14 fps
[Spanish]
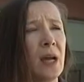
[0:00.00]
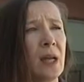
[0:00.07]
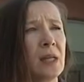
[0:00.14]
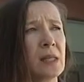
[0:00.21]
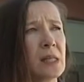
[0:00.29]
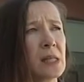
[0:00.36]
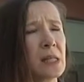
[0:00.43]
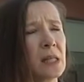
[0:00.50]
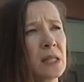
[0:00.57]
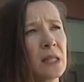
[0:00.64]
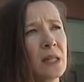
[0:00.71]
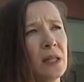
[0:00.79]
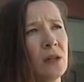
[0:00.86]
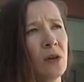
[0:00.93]
en ese
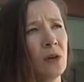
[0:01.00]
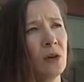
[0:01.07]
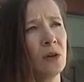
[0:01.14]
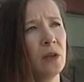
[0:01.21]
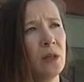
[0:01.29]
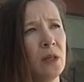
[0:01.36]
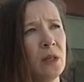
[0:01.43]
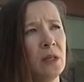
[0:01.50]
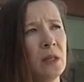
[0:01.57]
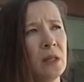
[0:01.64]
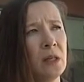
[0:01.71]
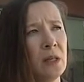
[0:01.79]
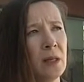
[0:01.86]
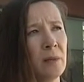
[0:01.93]
sentido
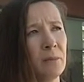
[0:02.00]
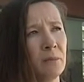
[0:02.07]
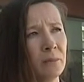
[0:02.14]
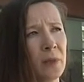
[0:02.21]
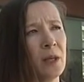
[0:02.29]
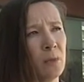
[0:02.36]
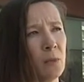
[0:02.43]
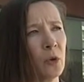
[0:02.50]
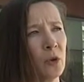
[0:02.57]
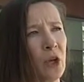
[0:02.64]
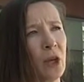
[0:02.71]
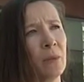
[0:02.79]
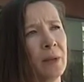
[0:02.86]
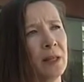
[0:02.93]
y mm,
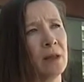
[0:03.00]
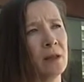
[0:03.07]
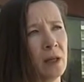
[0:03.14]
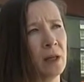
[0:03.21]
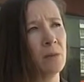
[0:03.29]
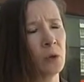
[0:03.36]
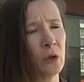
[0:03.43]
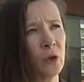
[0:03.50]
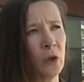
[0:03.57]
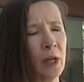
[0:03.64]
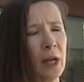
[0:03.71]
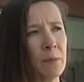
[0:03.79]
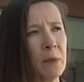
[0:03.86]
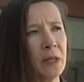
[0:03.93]
eh,
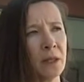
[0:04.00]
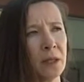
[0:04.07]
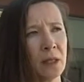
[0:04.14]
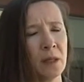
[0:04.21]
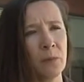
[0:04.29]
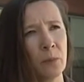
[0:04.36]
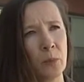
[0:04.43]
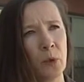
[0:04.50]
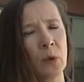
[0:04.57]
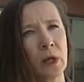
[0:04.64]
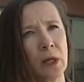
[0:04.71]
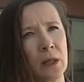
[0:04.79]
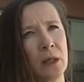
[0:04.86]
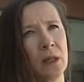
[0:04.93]
emocionalmente,
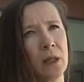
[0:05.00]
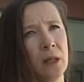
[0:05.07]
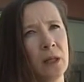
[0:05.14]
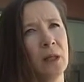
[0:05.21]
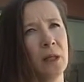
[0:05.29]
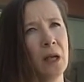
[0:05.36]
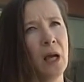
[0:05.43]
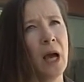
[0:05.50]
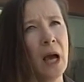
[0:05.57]
por el,